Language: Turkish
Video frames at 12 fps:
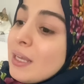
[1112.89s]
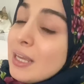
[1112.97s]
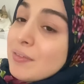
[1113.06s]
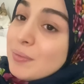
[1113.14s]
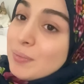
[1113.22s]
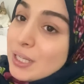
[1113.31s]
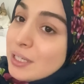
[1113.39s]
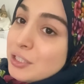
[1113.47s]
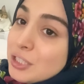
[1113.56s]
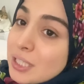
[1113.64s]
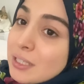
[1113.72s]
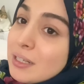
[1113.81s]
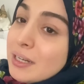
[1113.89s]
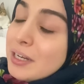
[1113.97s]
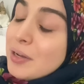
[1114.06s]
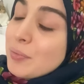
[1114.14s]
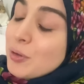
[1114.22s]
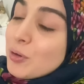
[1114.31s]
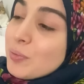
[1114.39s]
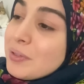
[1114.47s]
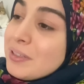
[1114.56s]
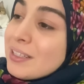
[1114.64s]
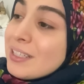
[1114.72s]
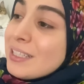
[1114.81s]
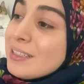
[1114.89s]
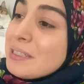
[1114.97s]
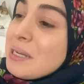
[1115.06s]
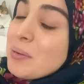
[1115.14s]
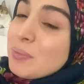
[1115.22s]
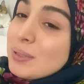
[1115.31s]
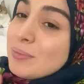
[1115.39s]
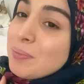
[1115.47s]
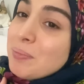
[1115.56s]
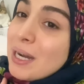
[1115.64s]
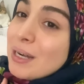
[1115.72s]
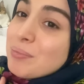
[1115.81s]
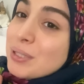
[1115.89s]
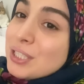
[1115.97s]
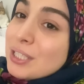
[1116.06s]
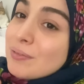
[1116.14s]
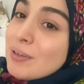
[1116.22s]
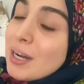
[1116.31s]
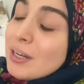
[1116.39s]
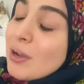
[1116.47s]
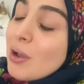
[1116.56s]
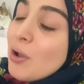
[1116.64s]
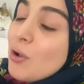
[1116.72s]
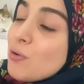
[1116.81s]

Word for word: Evimle hiç ilgilenemiyorum. İnanın bizim bir park beşik var ya